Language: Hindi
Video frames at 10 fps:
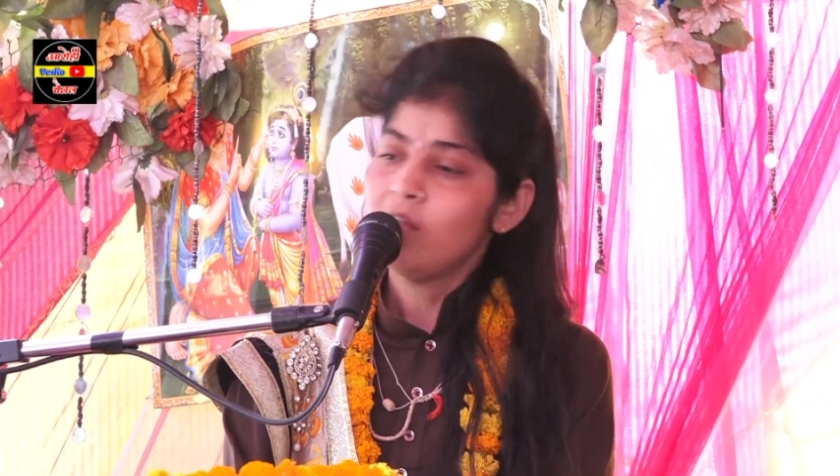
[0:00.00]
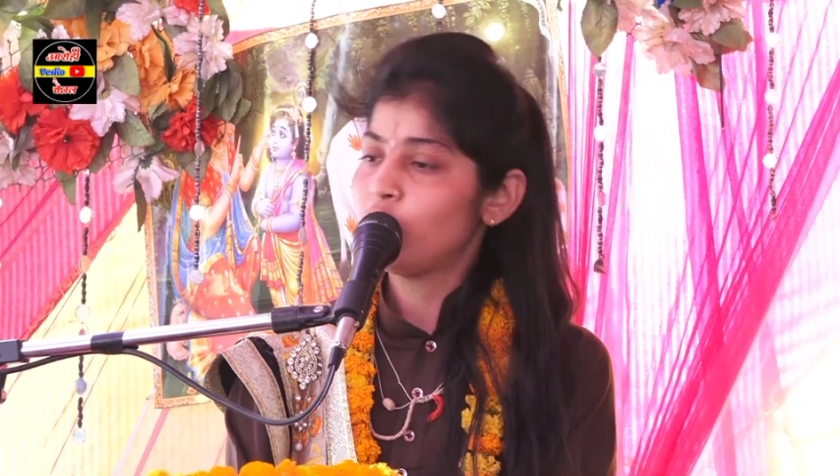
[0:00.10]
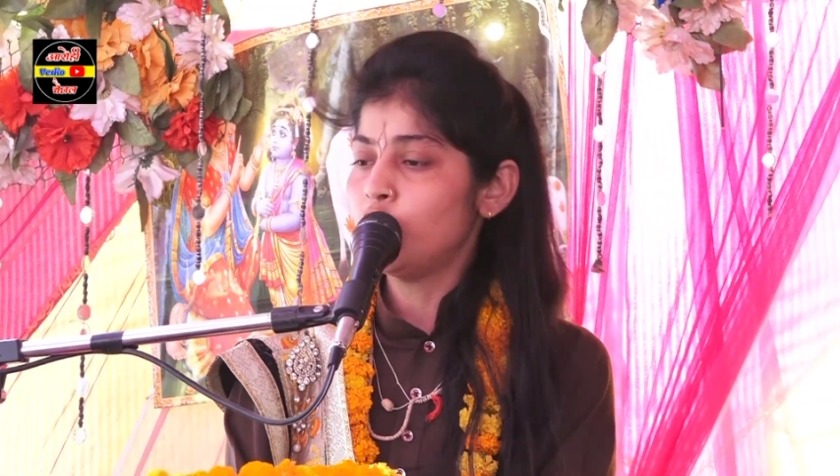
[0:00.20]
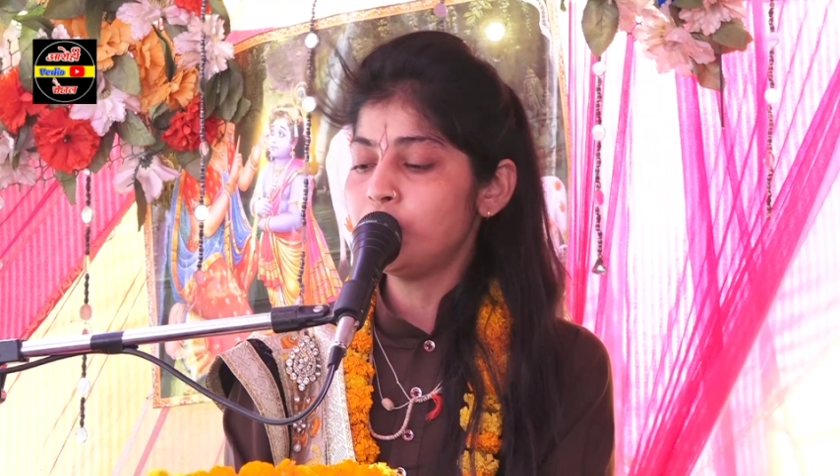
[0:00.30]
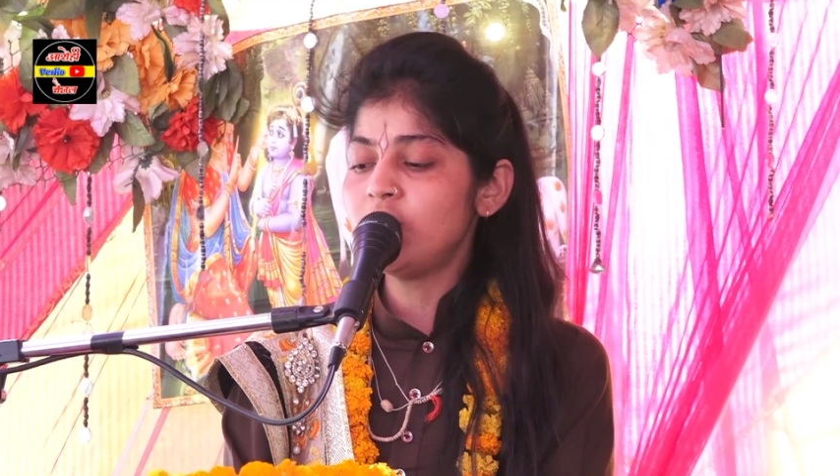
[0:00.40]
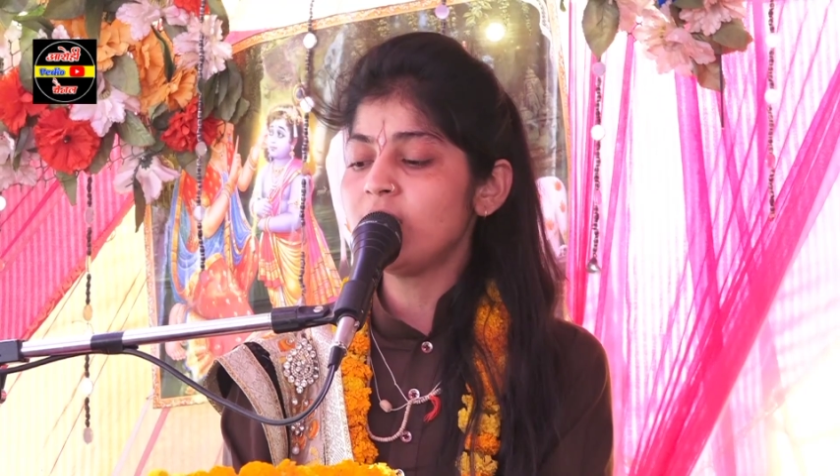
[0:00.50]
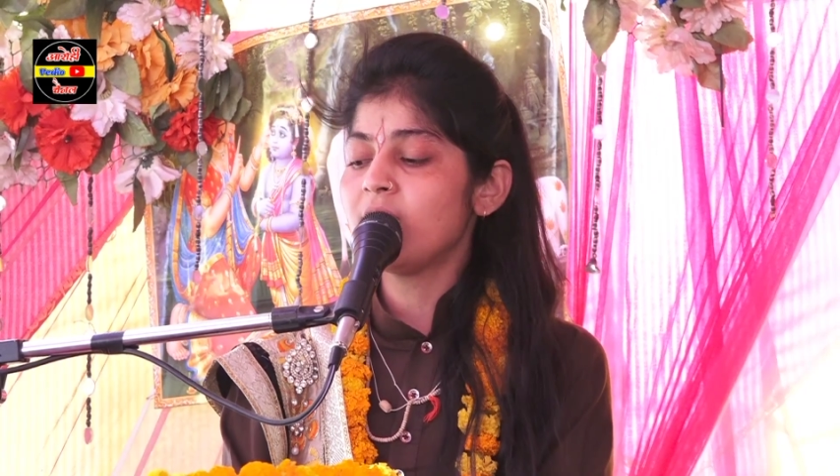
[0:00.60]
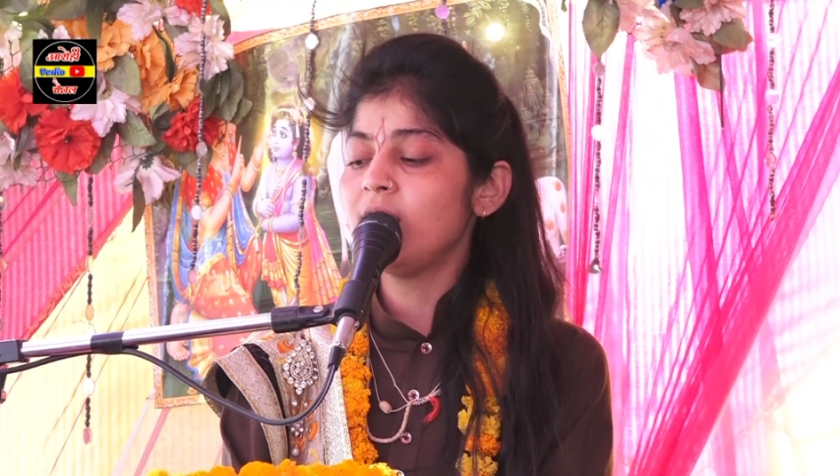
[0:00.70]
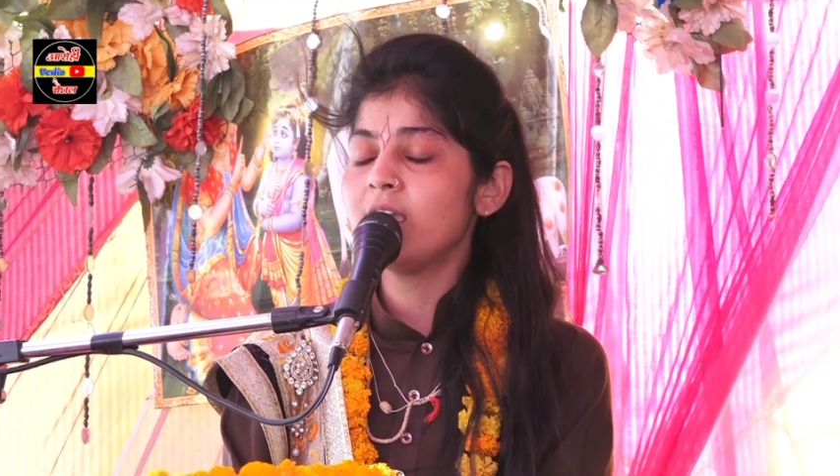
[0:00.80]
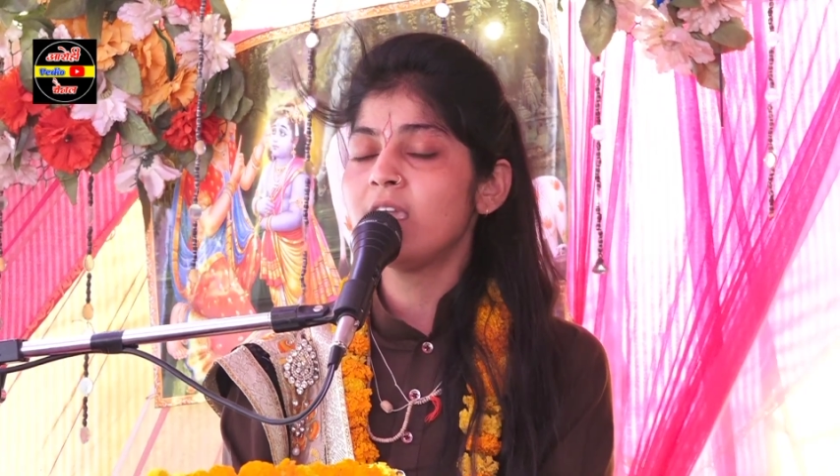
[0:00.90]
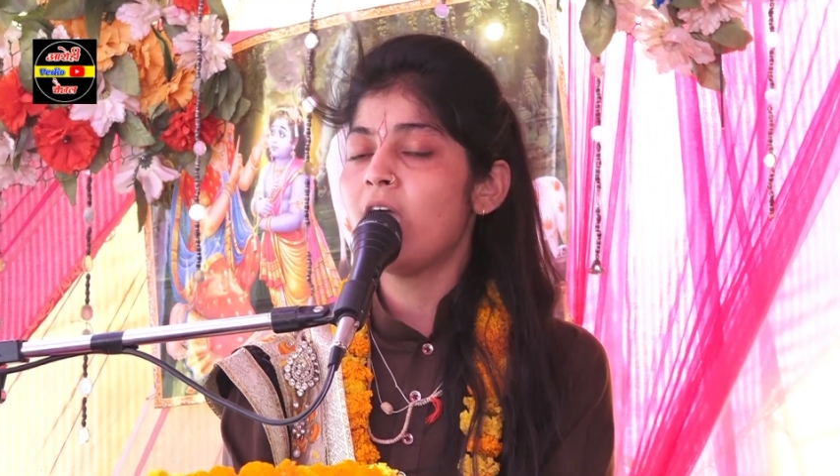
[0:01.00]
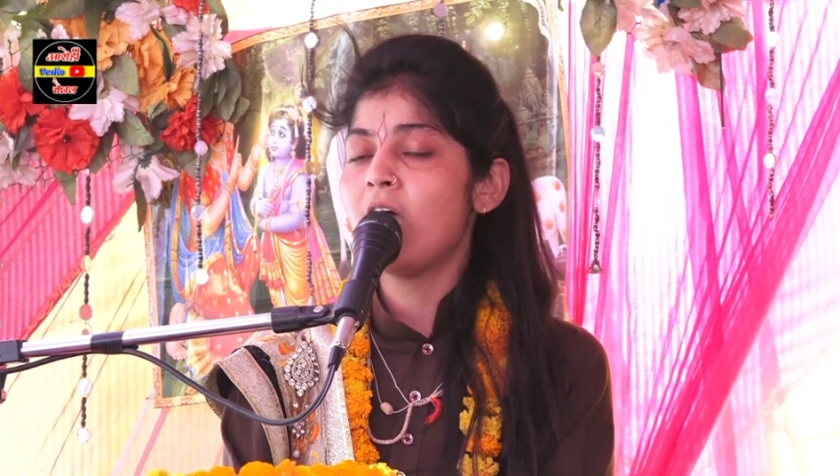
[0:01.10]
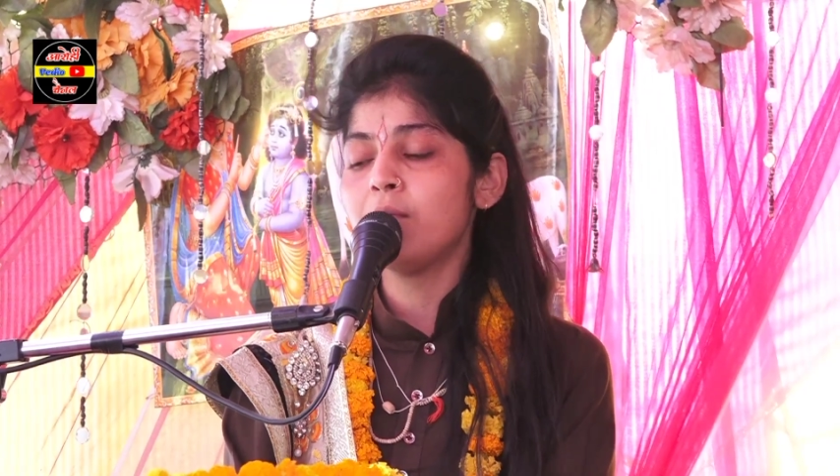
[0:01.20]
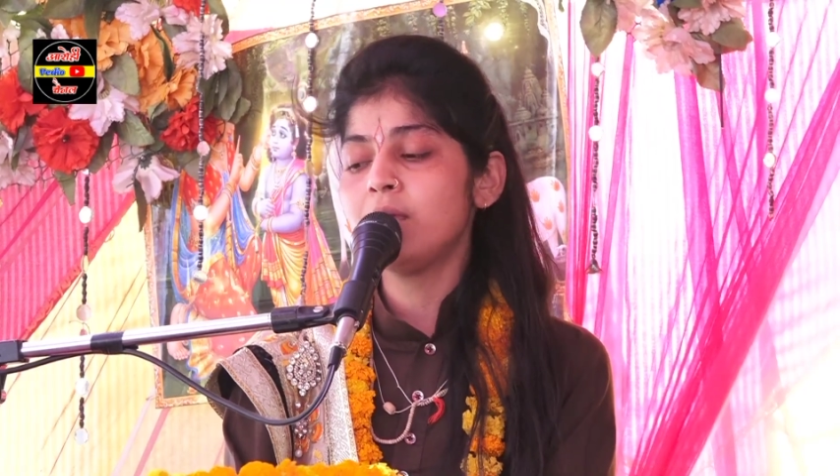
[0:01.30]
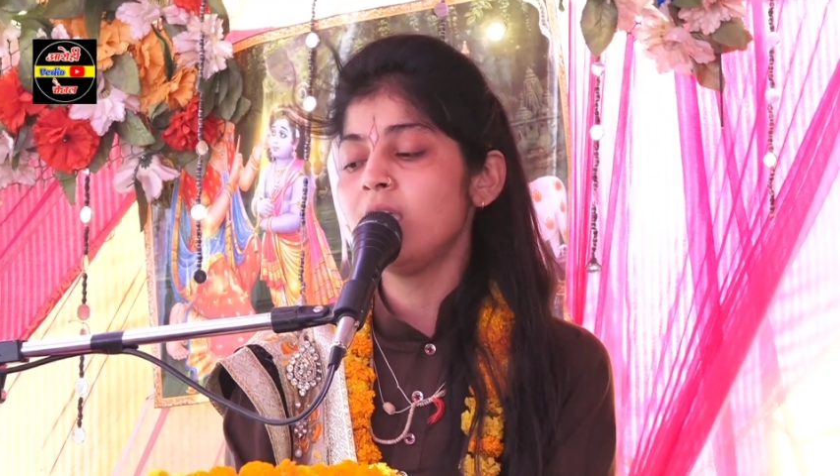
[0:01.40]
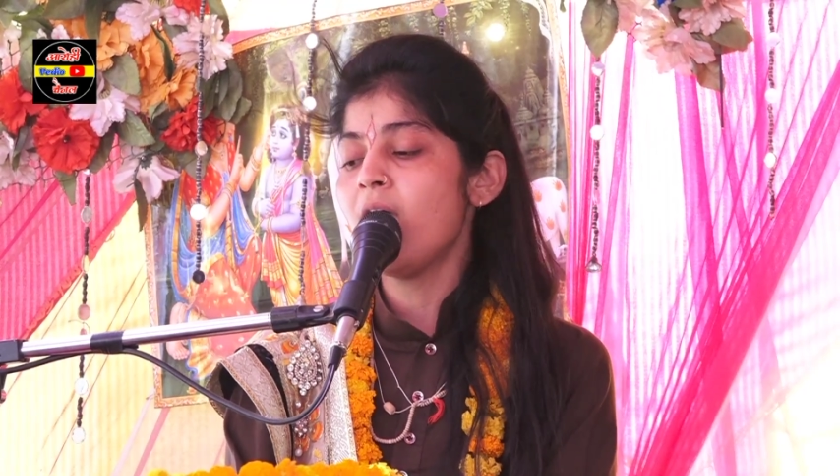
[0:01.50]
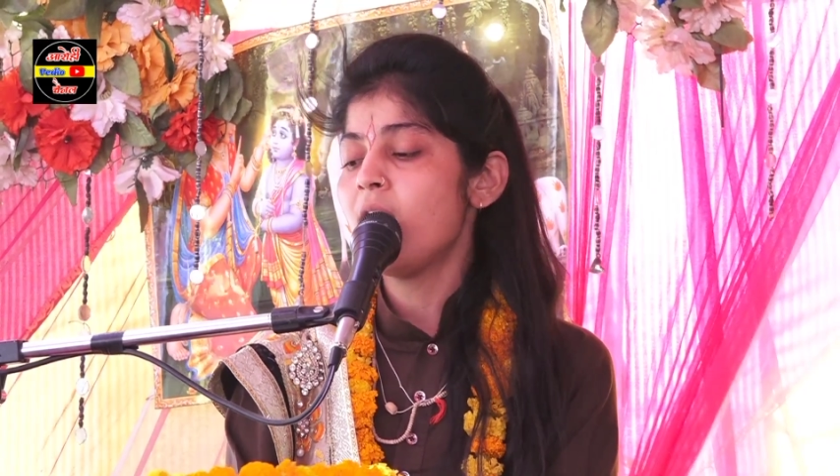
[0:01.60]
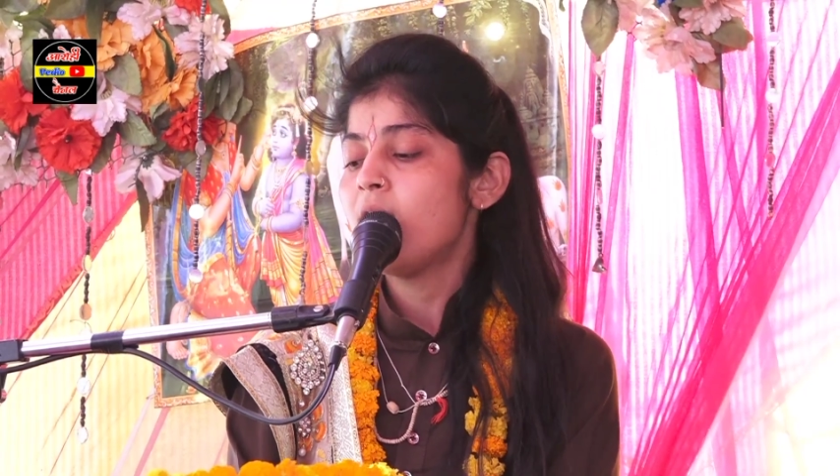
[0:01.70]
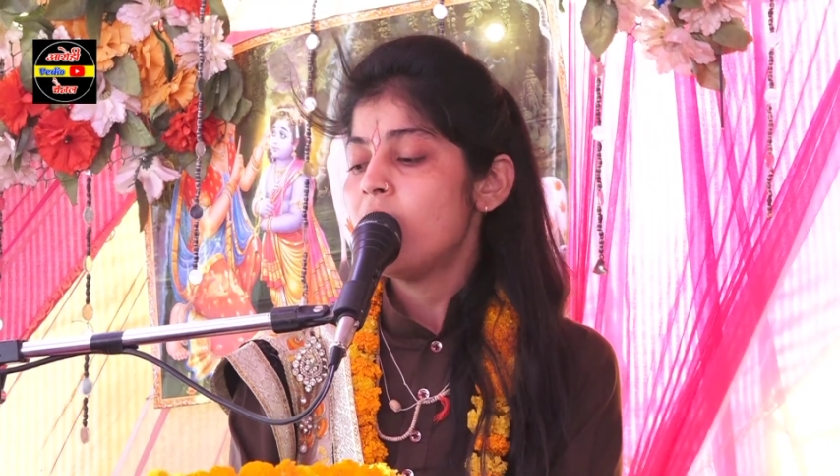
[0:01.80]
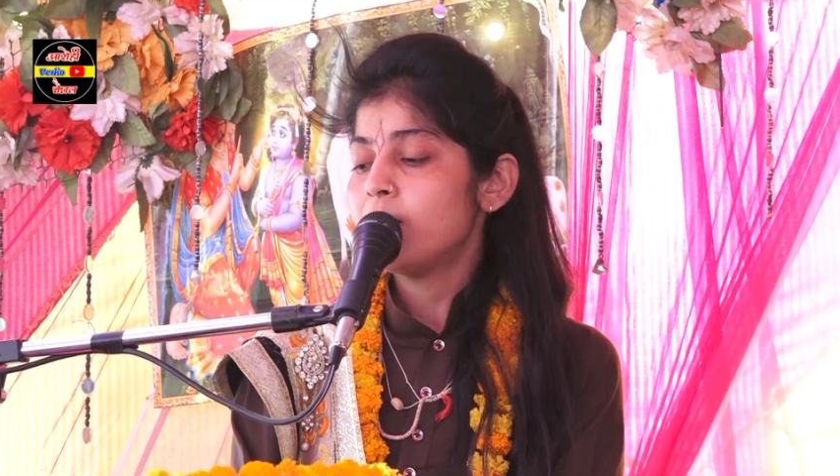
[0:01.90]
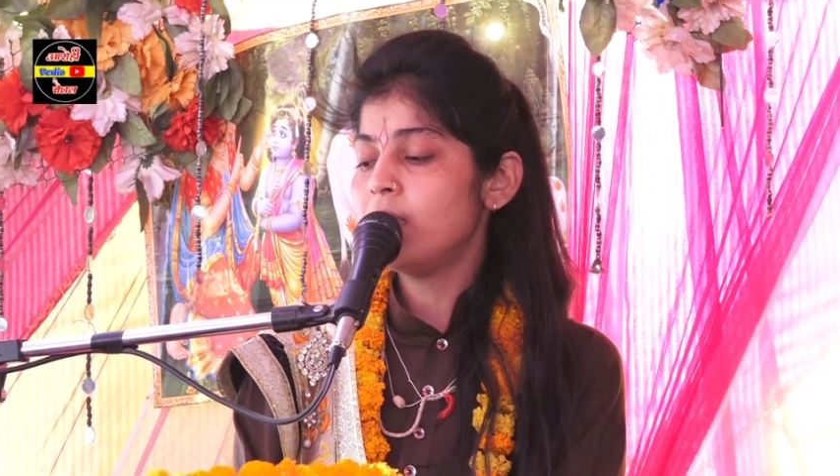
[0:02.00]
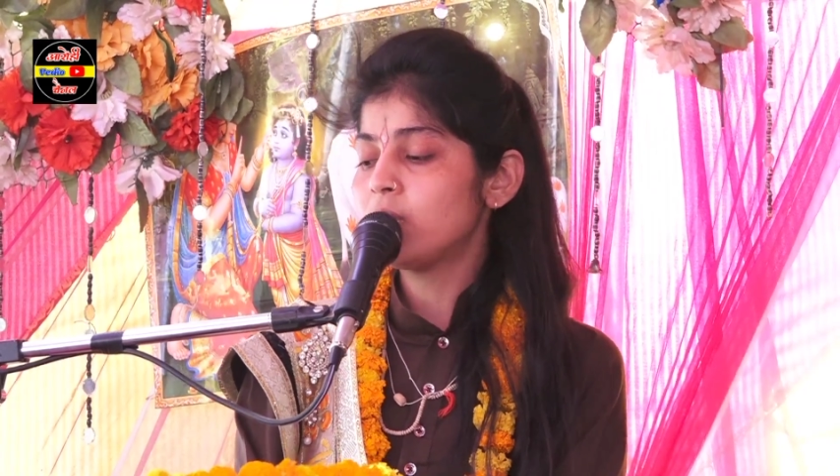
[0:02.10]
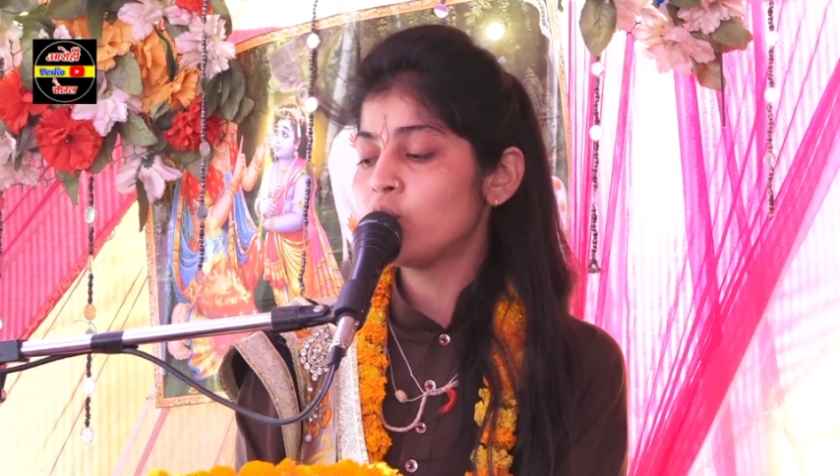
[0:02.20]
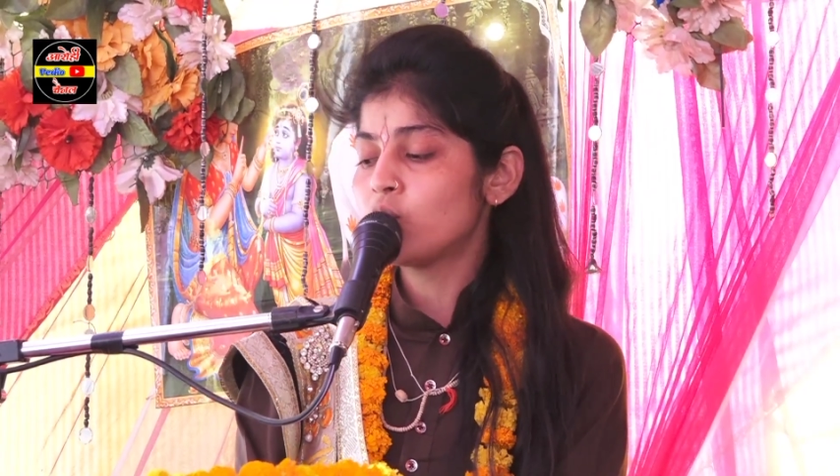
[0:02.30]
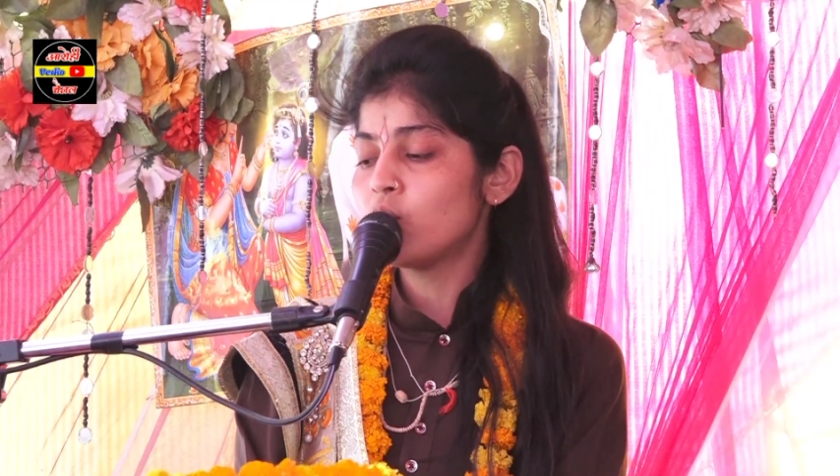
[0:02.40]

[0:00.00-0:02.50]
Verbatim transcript: ध्रुव जी कहने लगे हाँ, हाँ भैया मैं तो